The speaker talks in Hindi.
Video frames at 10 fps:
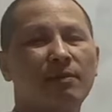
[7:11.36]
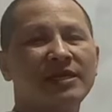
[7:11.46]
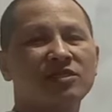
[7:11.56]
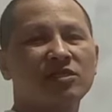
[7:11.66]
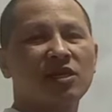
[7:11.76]

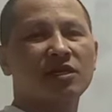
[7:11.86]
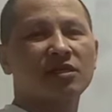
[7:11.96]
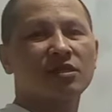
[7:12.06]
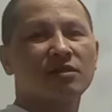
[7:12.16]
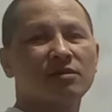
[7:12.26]
मेंशन किया
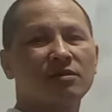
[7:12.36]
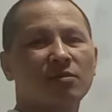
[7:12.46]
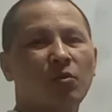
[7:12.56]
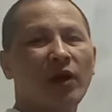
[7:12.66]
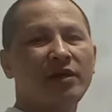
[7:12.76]
जाता है
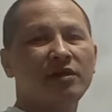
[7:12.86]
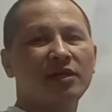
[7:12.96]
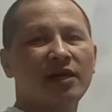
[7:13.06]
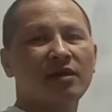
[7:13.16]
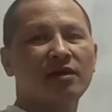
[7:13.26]

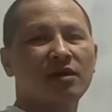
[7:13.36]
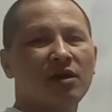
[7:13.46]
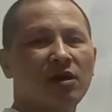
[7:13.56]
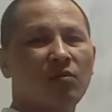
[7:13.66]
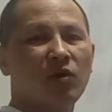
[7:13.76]
पॉइंट क्या है
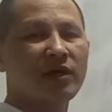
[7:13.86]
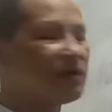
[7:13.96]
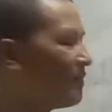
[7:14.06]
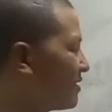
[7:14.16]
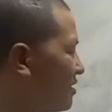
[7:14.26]

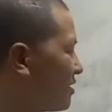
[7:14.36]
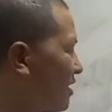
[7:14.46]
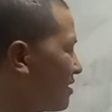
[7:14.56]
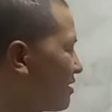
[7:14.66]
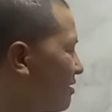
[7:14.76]
पॉइंट मेंशन
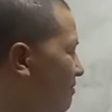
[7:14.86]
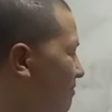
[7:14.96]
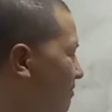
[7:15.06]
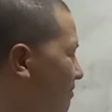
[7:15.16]
किया जाता है